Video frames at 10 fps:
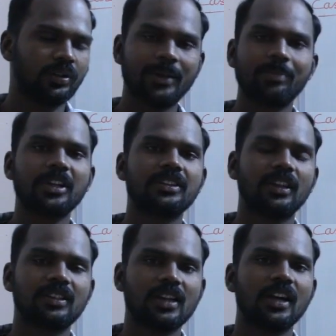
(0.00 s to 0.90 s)

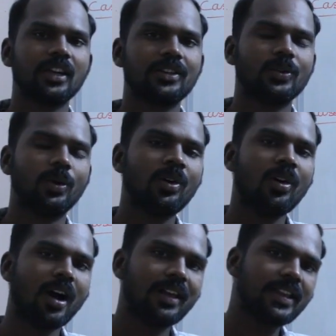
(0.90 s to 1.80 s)
டெம்பரேச்சரில் ஸ்டார்ட் ஆச்சோ
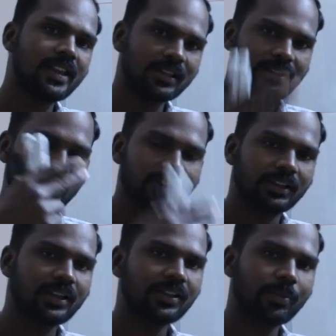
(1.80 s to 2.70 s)
அதே
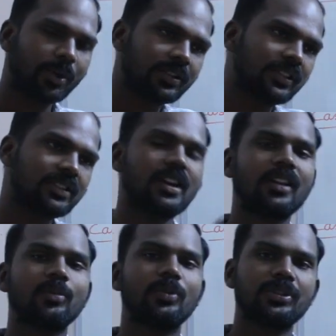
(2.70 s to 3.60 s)
ஸ்டேட்டுக்கு அந்த ப்ராசஸ்
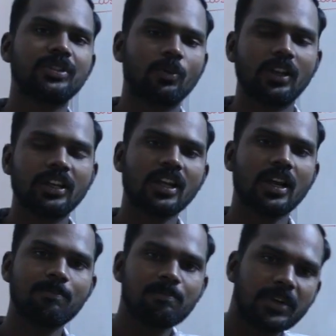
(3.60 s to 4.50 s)
நடந்து முடிஞ்ச உடனே
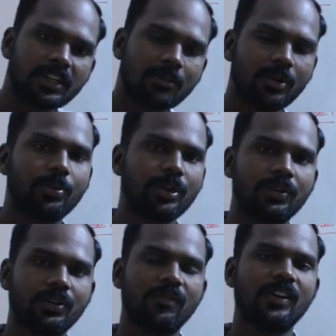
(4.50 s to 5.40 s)
கம்ப்ளீட்டாக
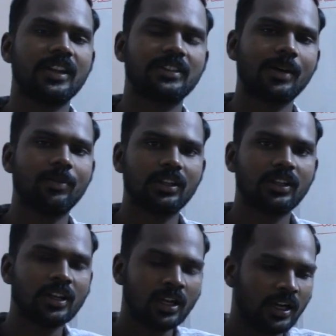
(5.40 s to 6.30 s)
மறுபடியும் வந்துடும் ஃபார்
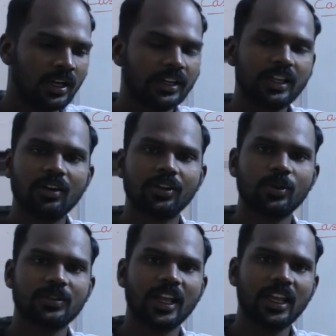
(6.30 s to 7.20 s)
எக்ஸாம்பிளுக்கு நீங்கள்
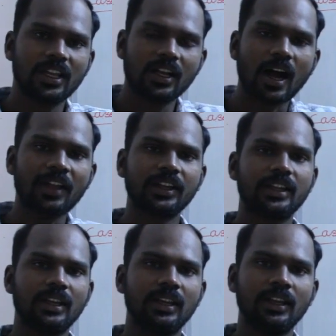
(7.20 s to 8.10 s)
வந்து ஒரு சைக்கிளுக்கு காற்று
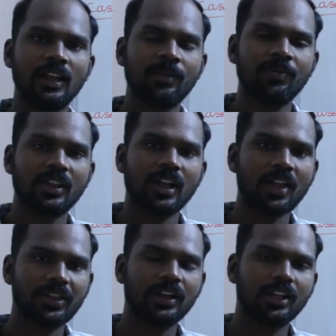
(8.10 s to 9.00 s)
அடிக்கிறீங்க
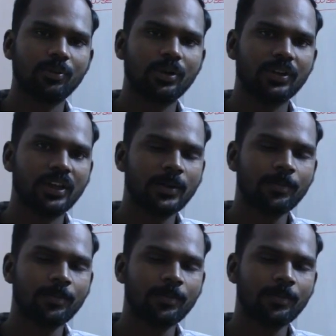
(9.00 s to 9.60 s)
காற்று அடிக்கும்போது